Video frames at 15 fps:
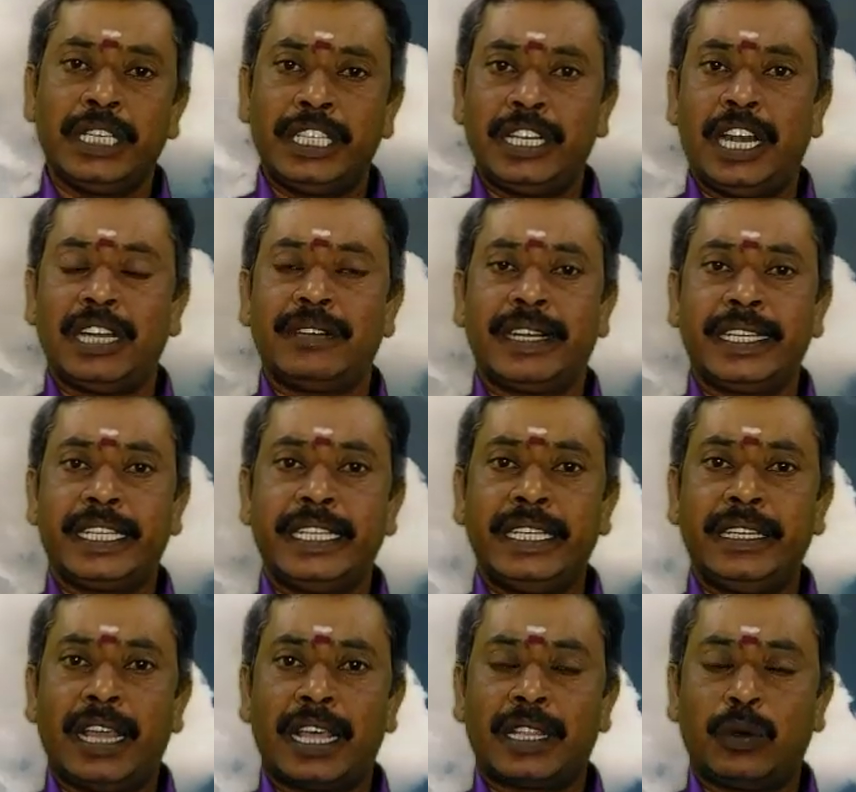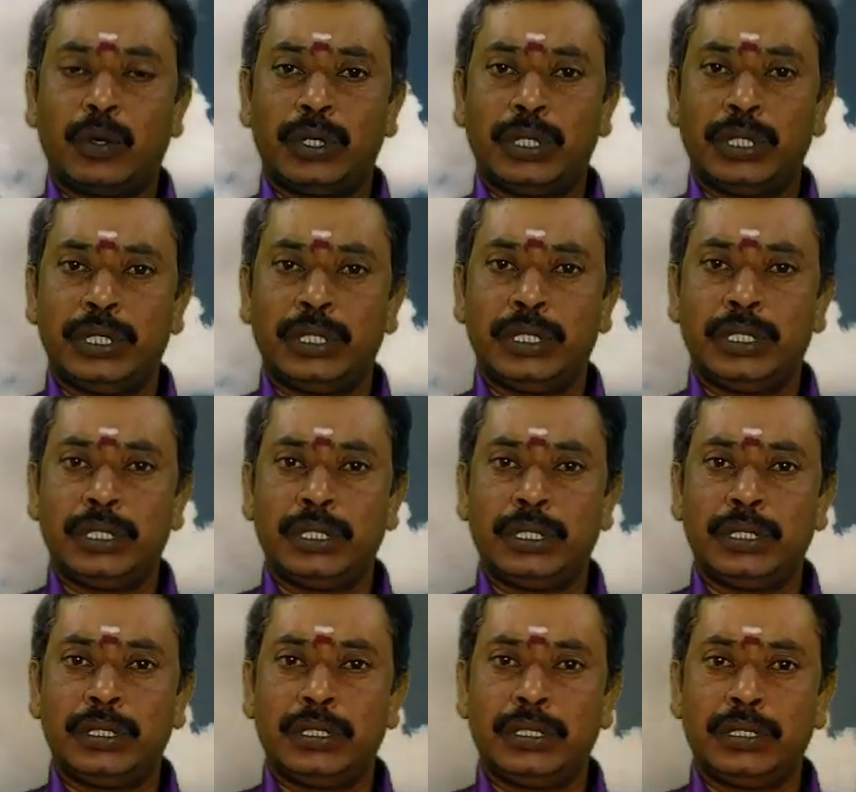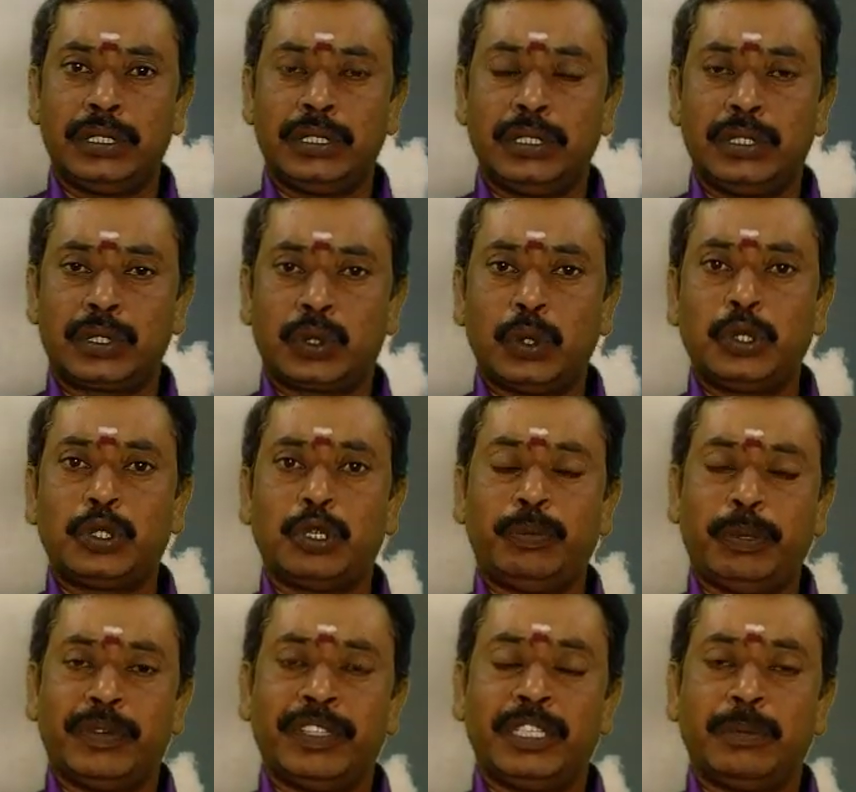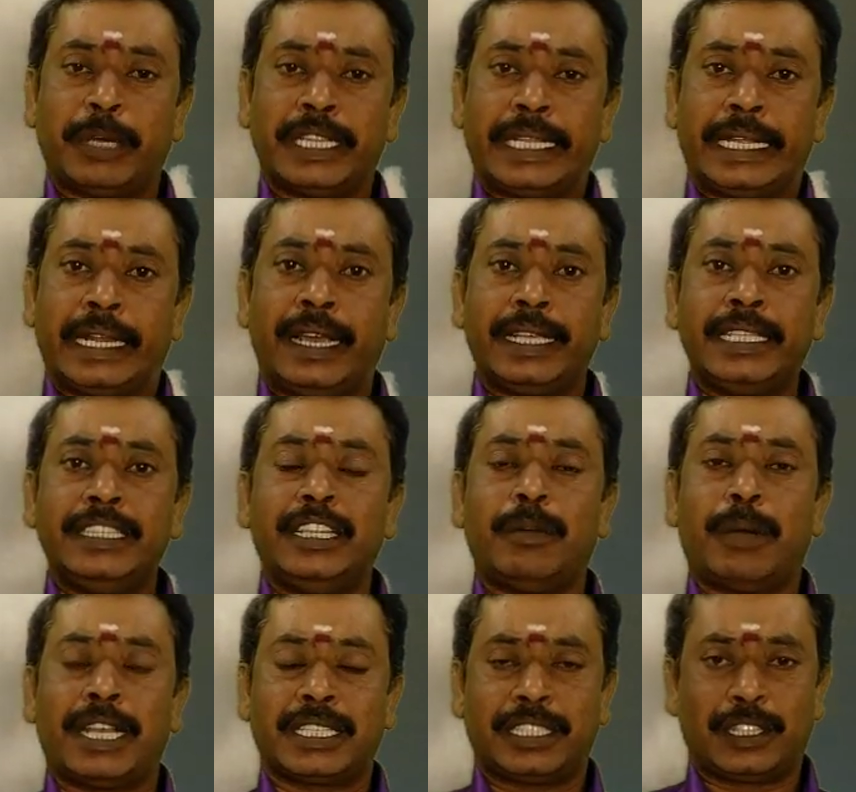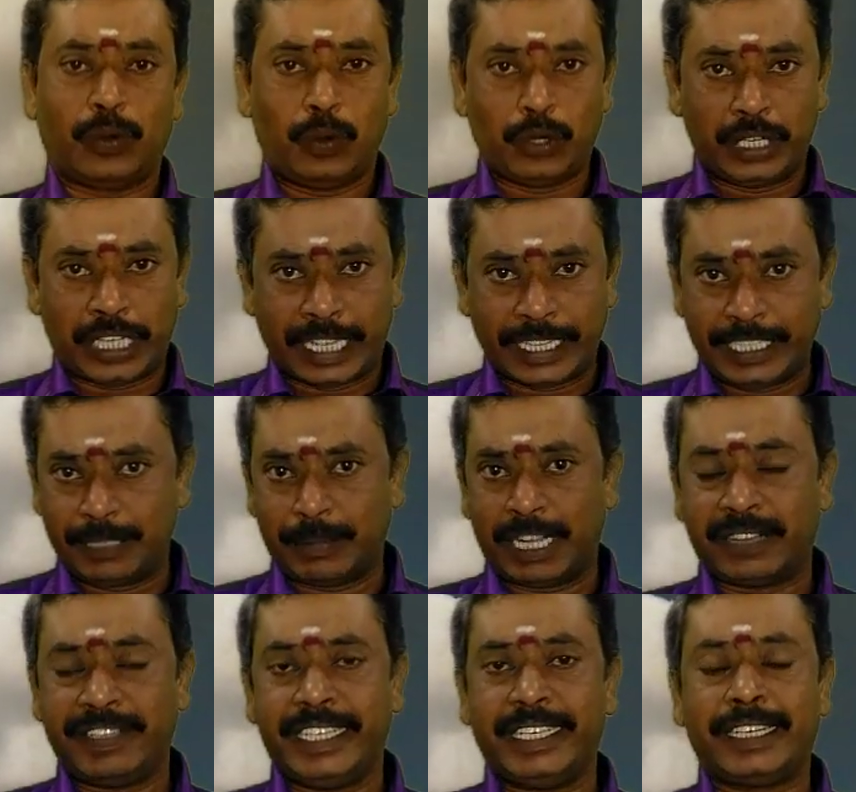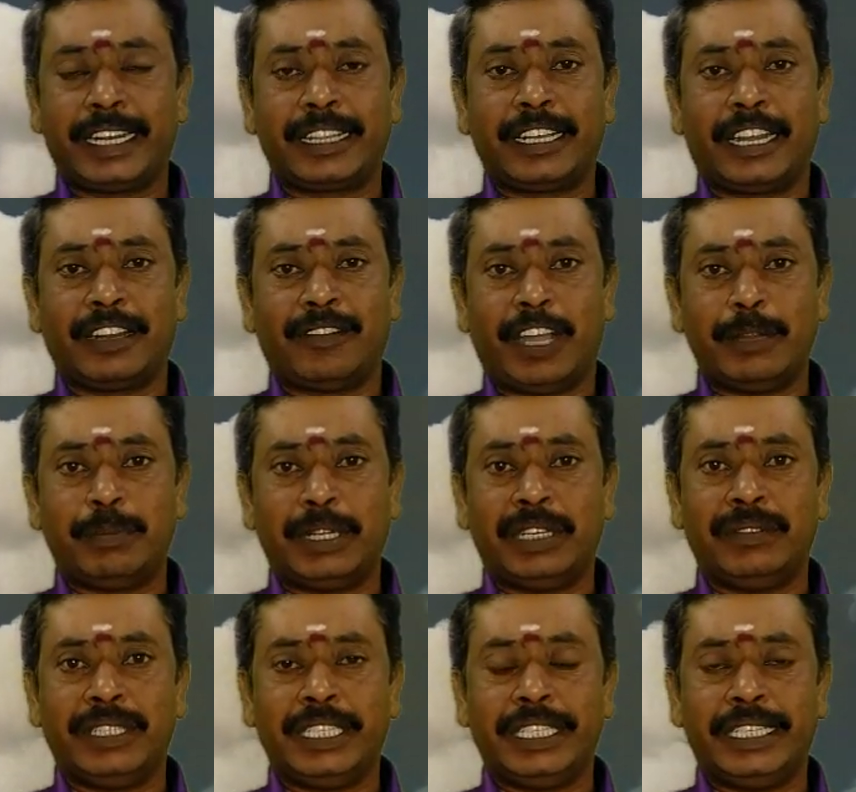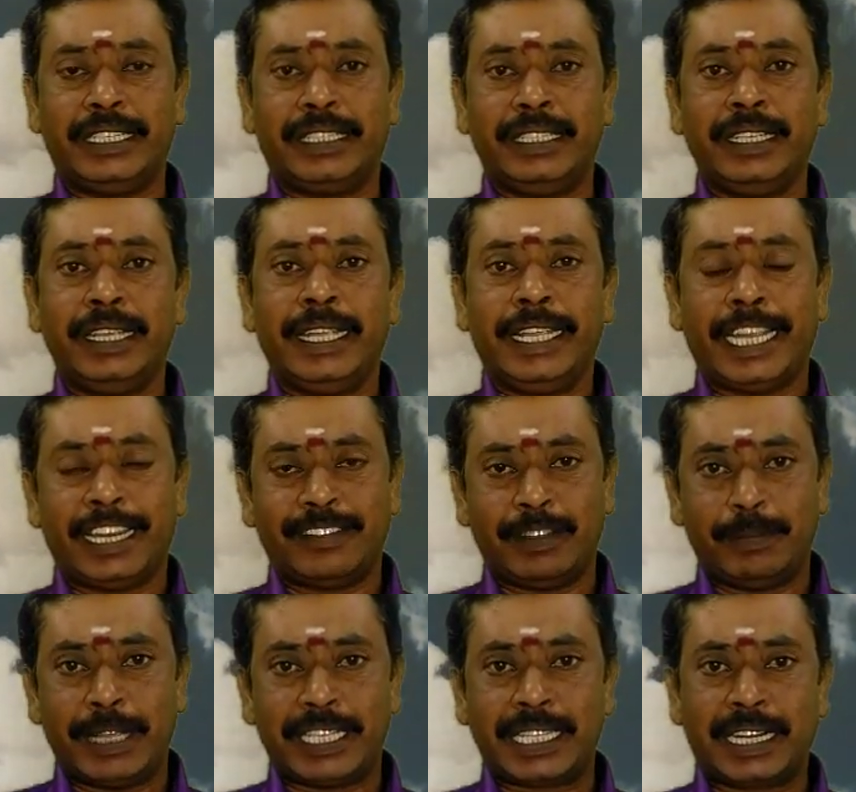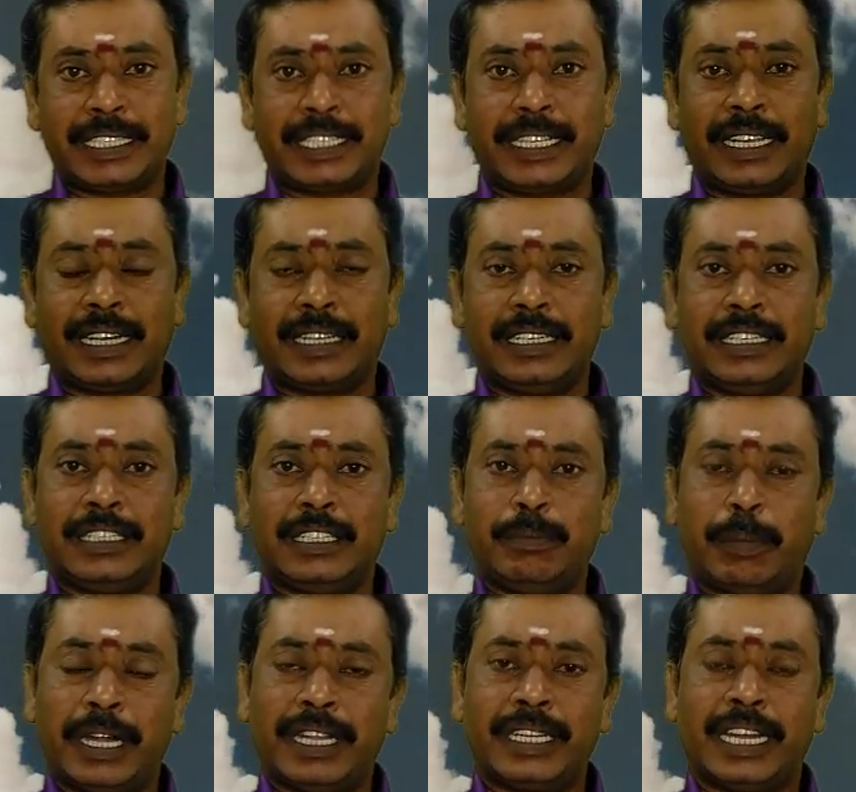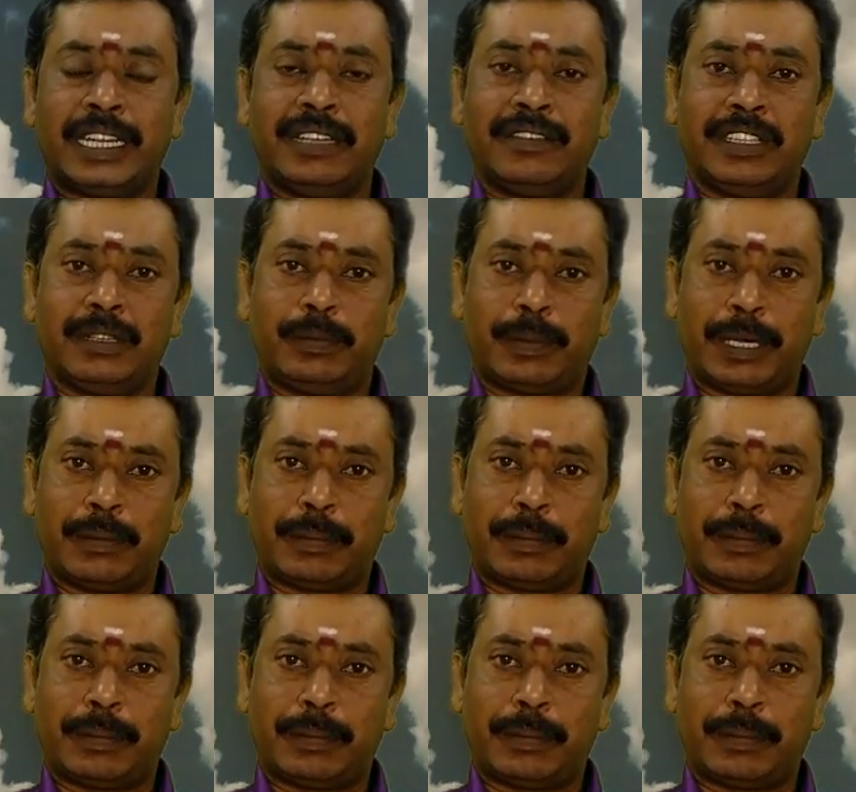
இது நாள் வரைக்கும் இல்லாத ஒரு சுறுசுறுப்பு வந்து பார்த்திங்கன்னா இந்த மாதத்தில் உங்களுக்கு அதிகமாகவே இருக்கிறதுக்கான வாய்ப்புகள் வந்து இருக்குது எனவே மேசராசிக்காரர்களுக்கு பல நல்ல வித ப